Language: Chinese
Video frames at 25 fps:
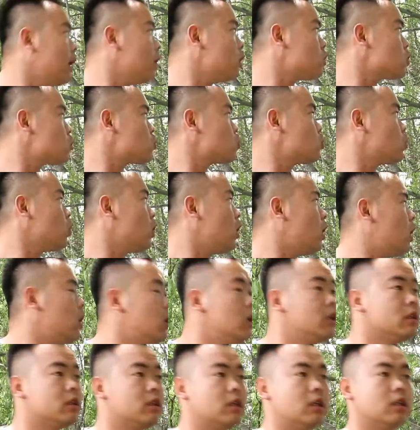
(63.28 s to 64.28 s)
杨树
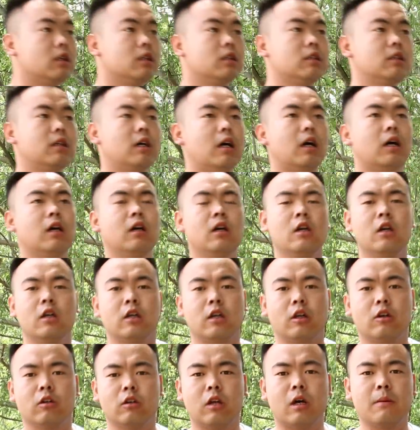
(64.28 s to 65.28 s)
等等，
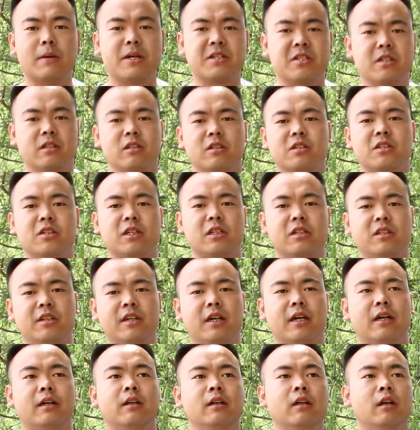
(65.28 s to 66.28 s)
还有老百姓的一些地